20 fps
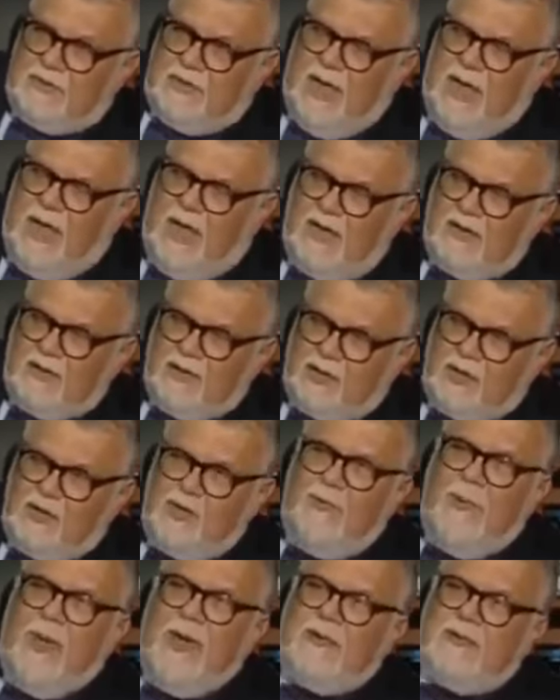ta
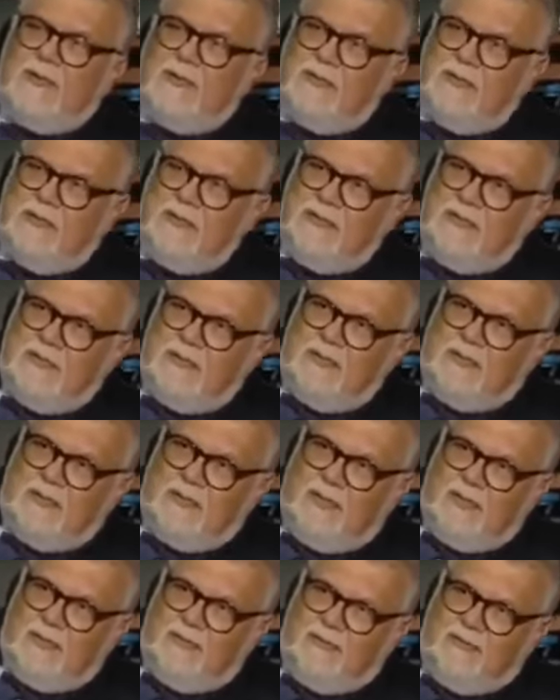Sümer,
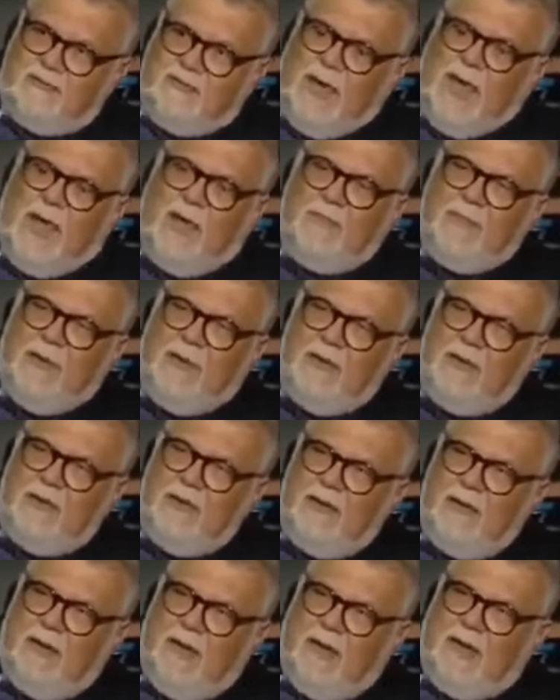Babil,
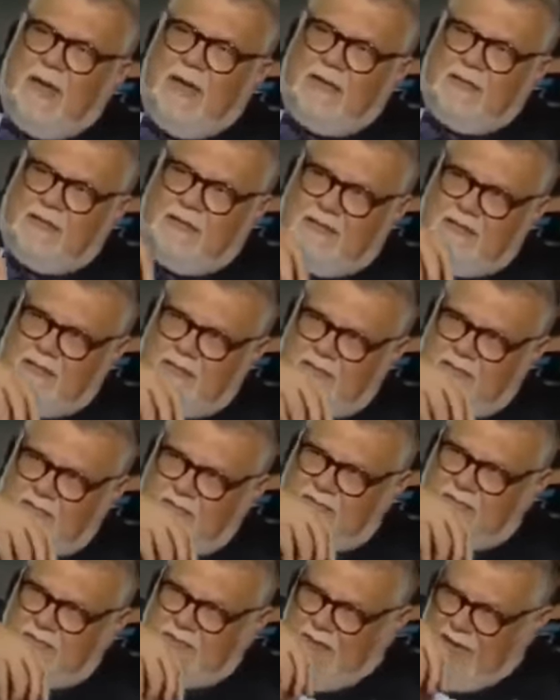Akat
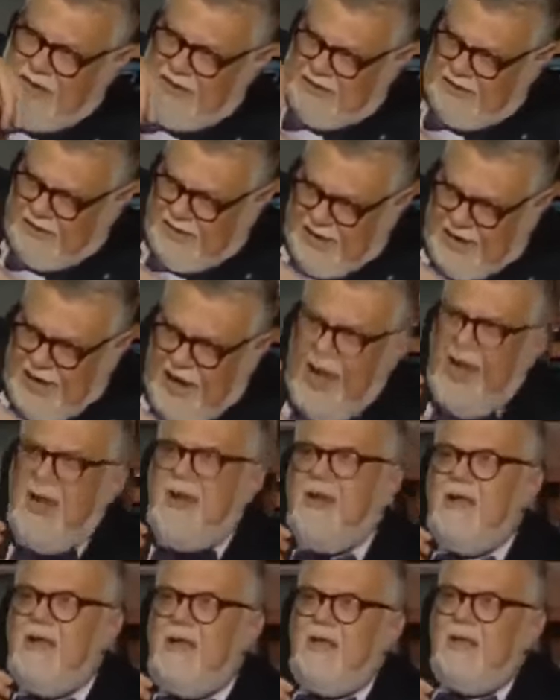Gider'den
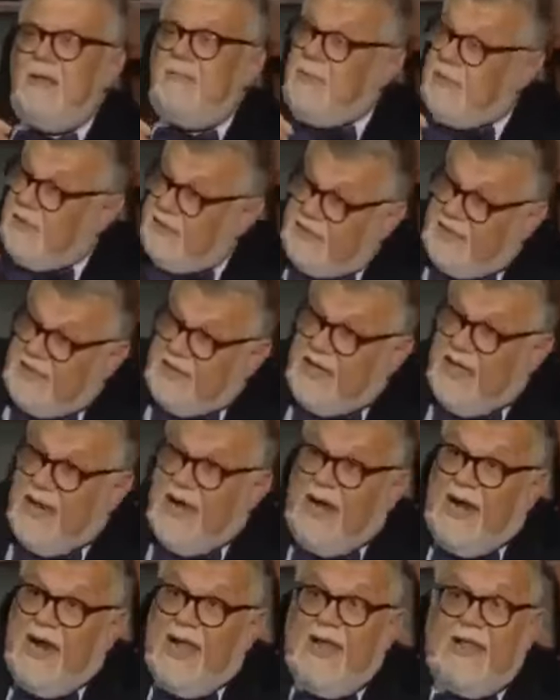gelen bir din
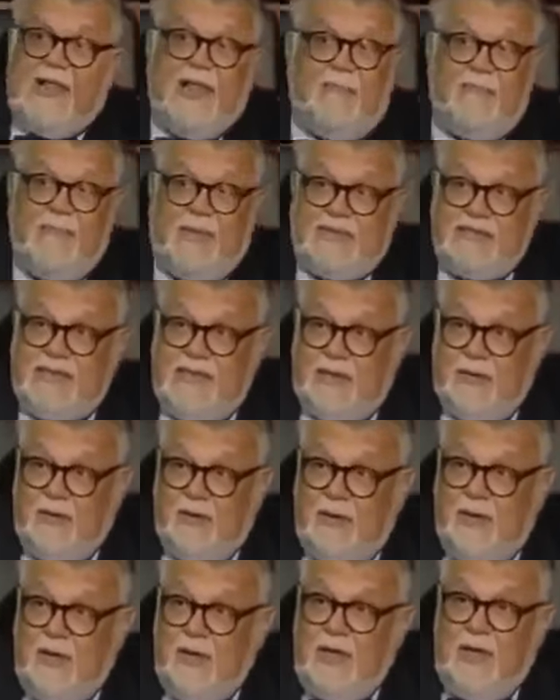geleneğinden
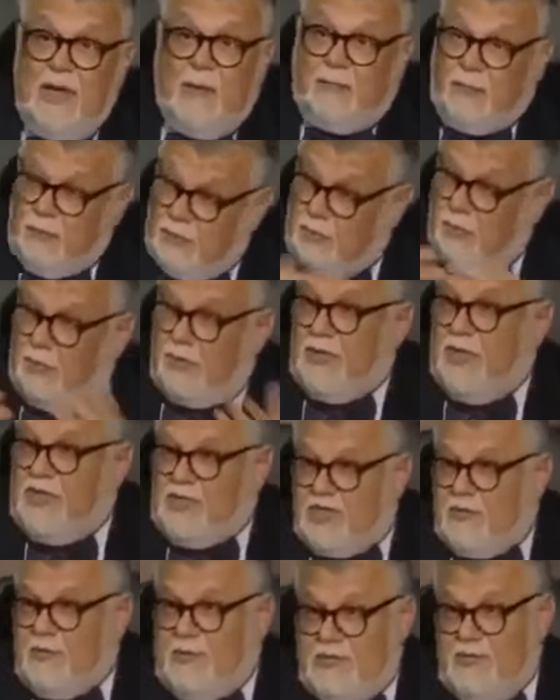besleniyor. Hı hı. E bunun da
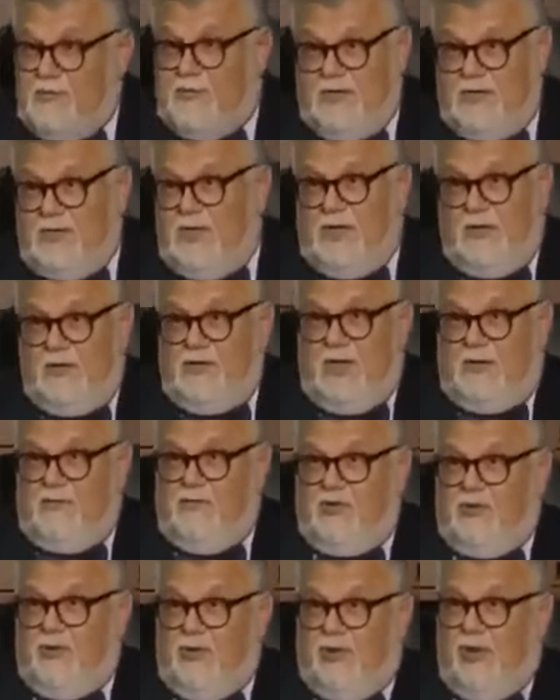ortaya çıkması
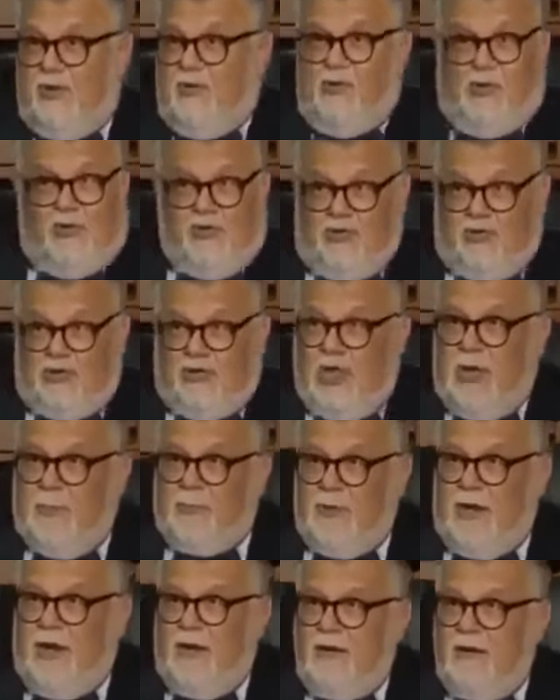1874'te Kuyuncuk'ta
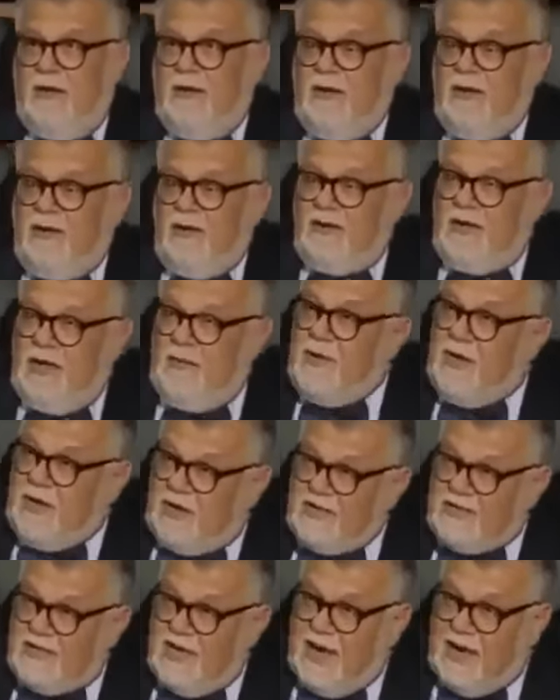yapılan değil mi
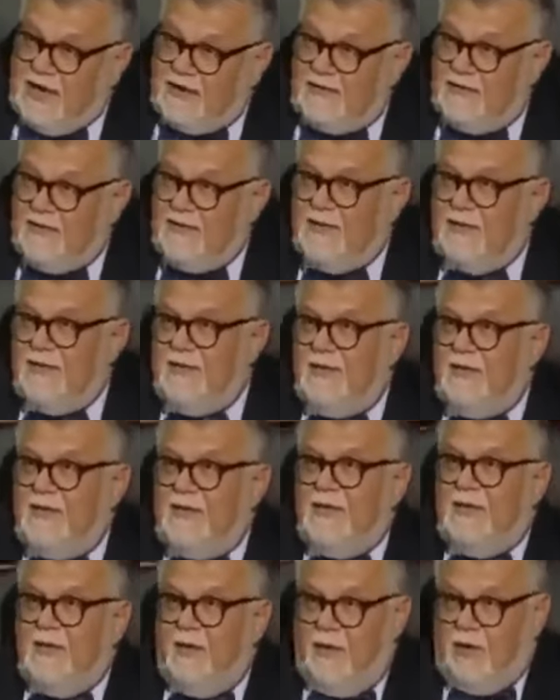kazılardır. Hı
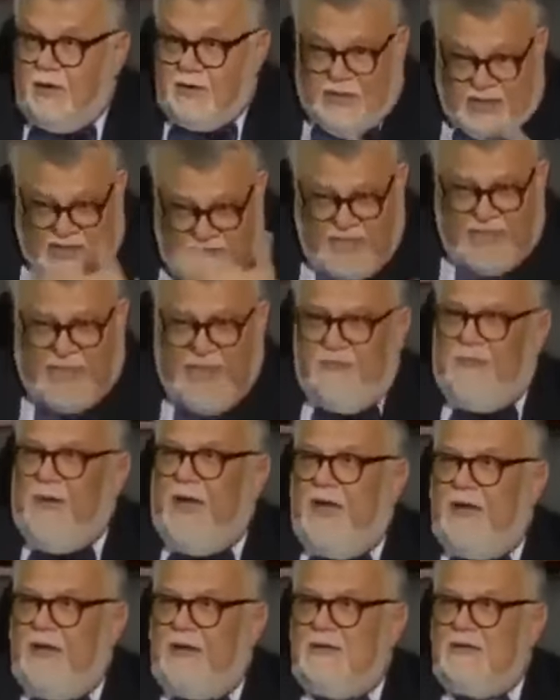hı. Orada ilk
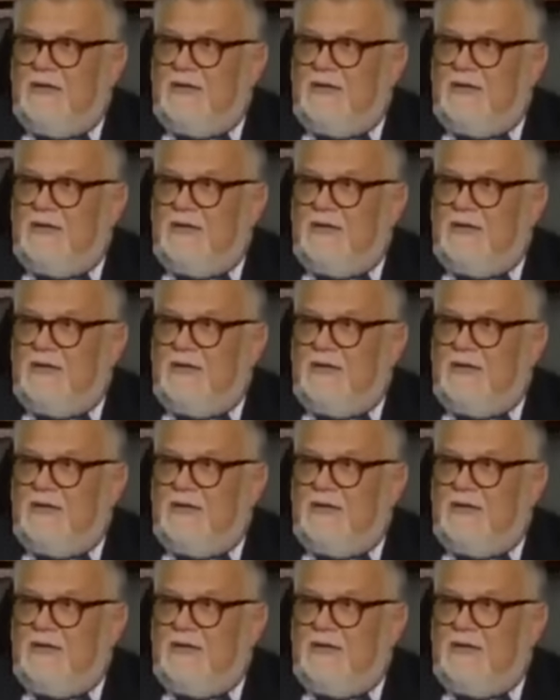defa